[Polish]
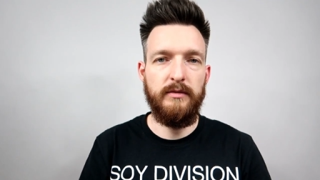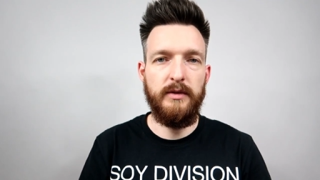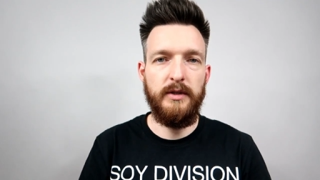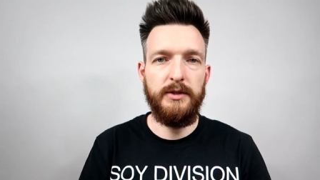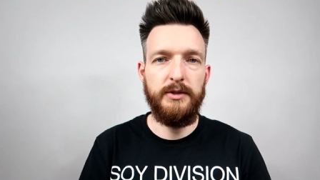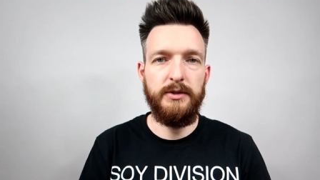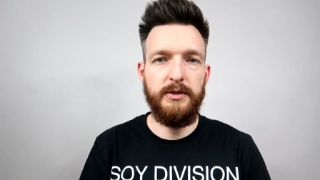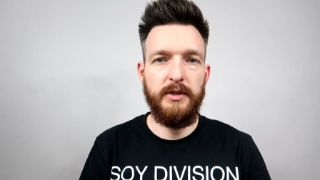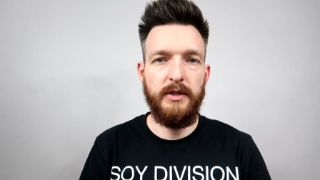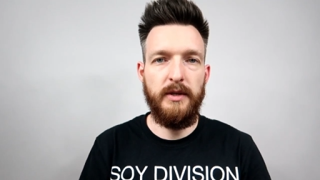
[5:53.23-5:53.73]

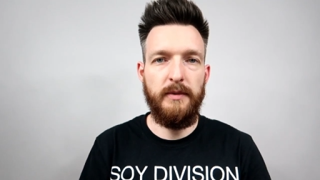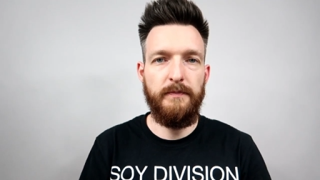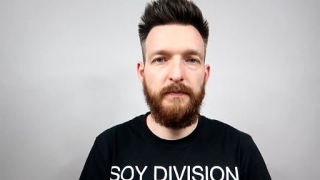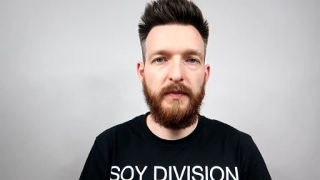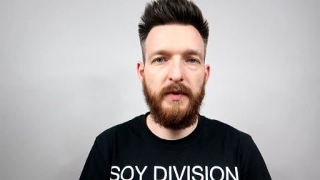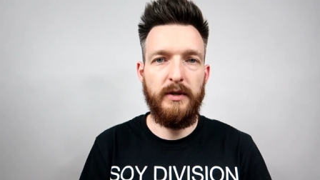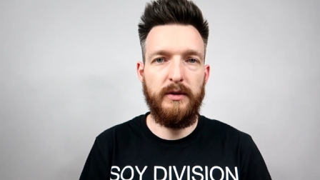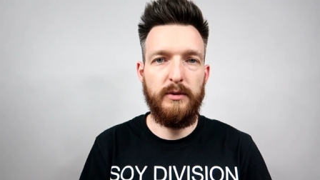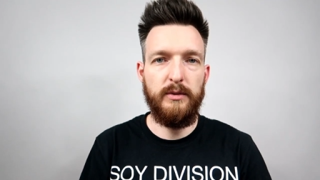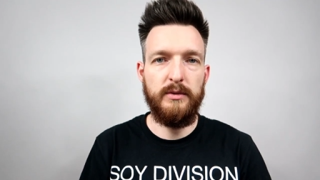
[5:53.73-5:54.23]
właśnie
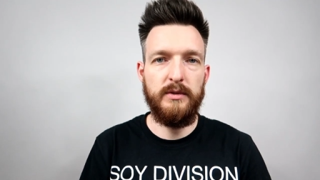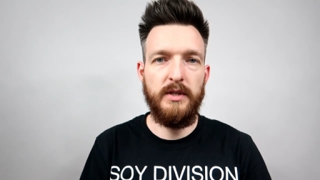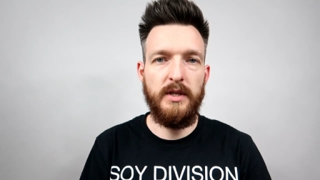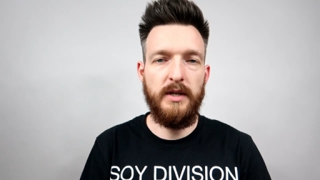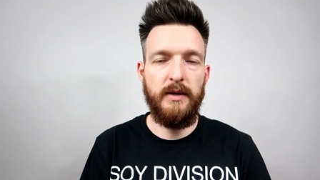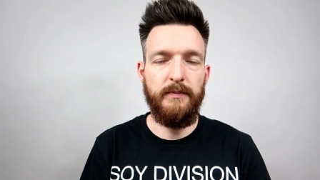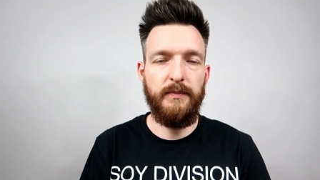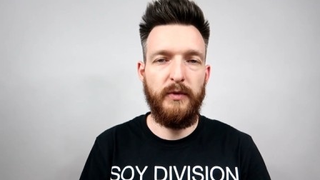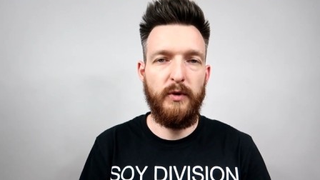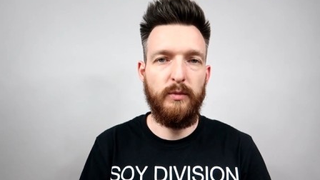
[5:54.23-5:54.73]

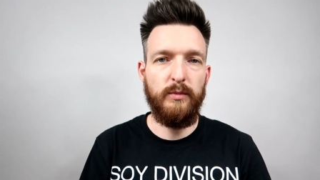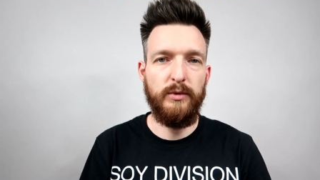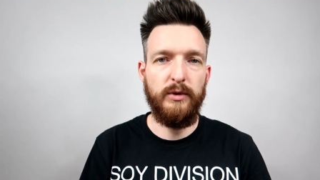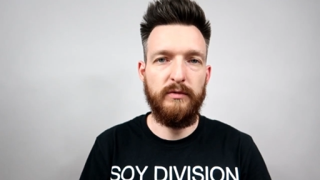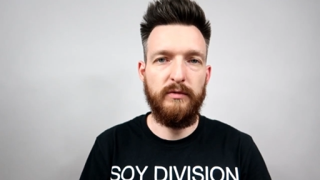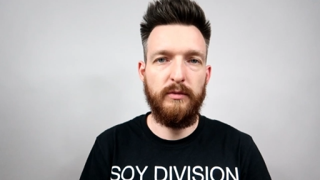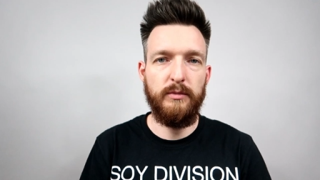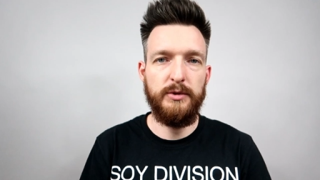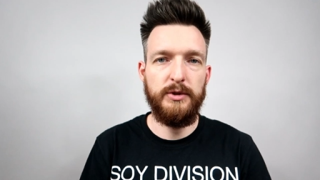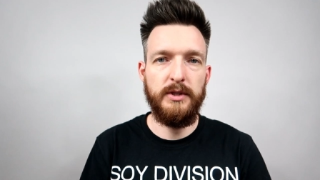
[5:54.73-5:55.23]
Ruzla, tą
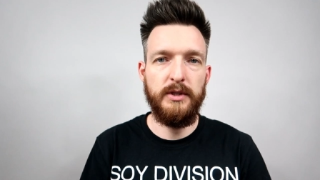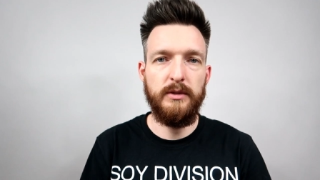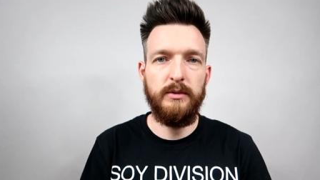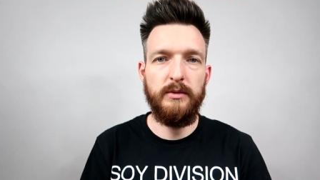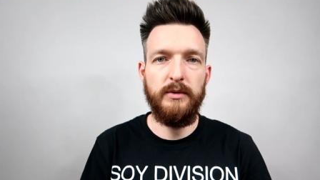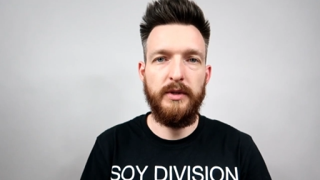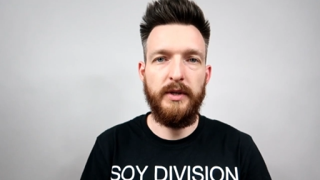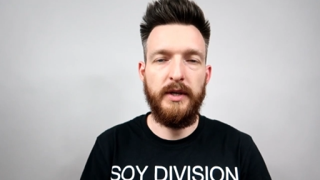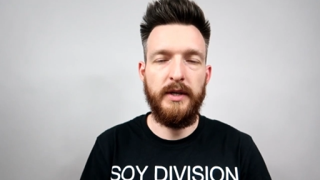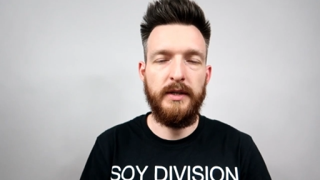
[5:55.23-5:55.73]
nową
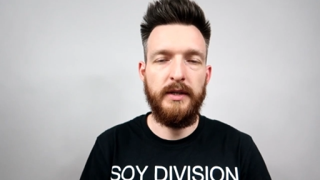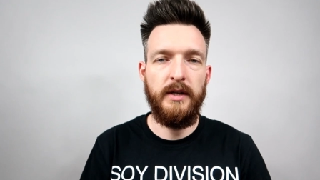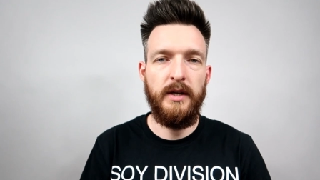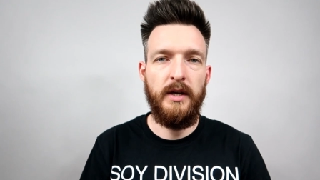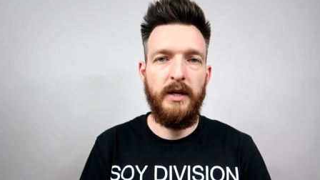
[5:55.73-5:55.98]
szczególnie.